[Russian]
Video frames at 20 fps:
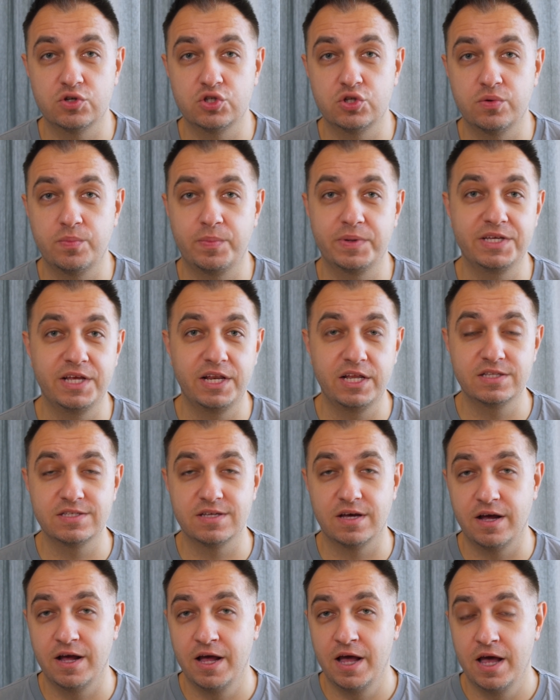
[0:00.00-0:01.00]
чтобы
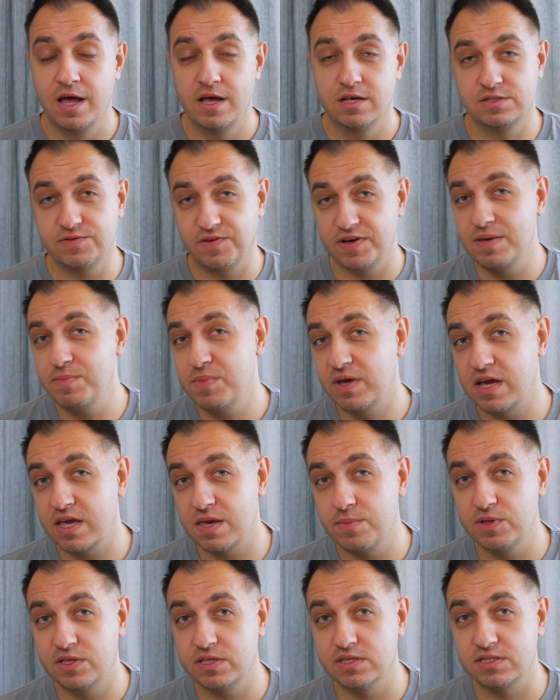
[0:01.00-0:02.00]
поделиться своими
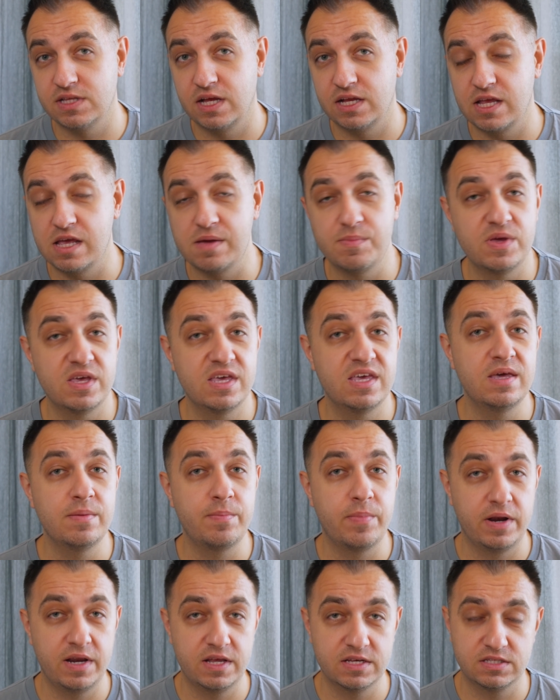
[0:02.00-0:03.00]
какими-то знаниями и
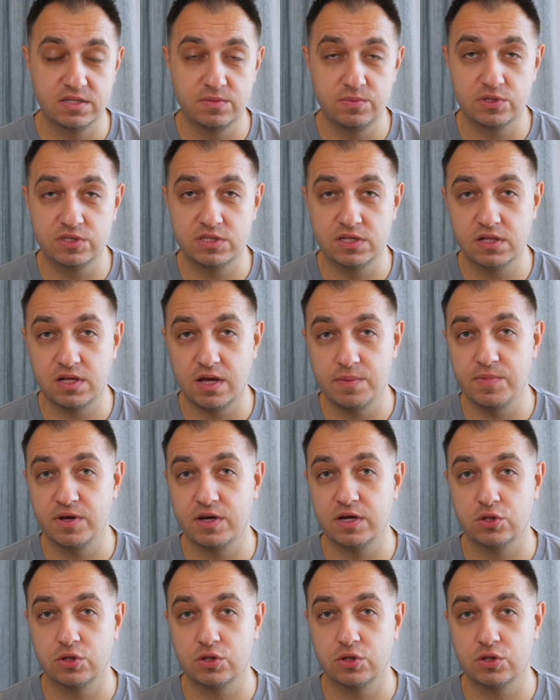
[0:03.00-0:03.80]
полезными ссылками,